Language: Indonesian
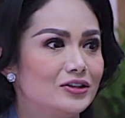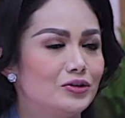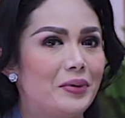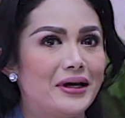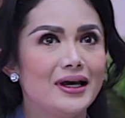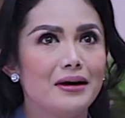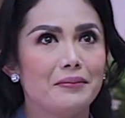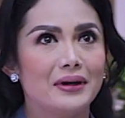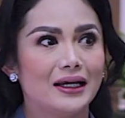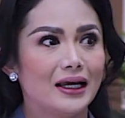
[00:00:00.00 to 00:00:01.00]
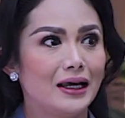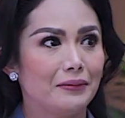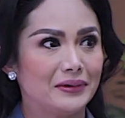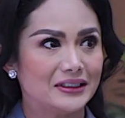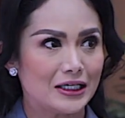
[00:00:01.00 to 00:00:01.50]
supaya mereka
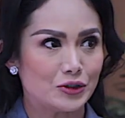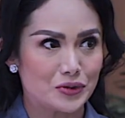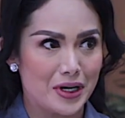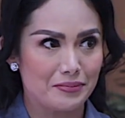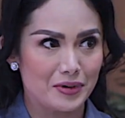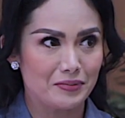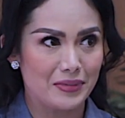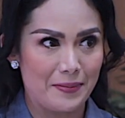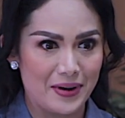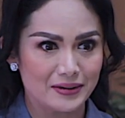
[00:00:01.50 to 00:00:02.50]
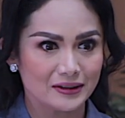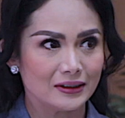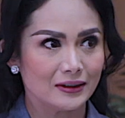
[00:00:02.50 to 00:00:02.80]
bisa juga mem, apa.